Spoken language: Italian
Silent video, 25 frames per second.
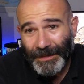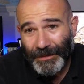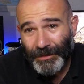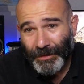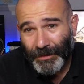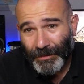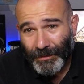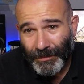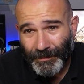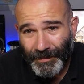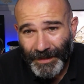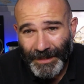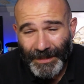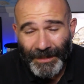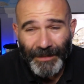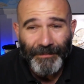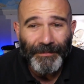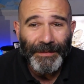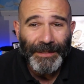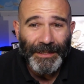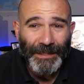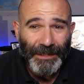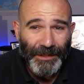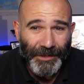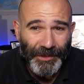28 mm
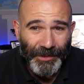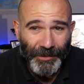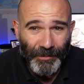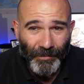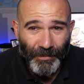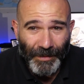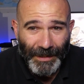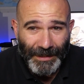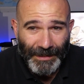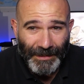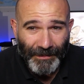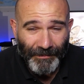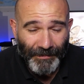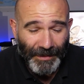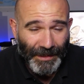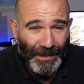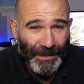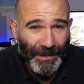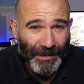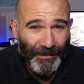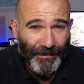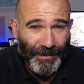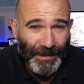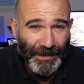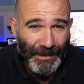e il 50
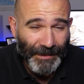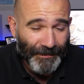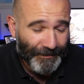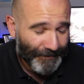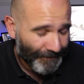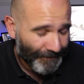mm.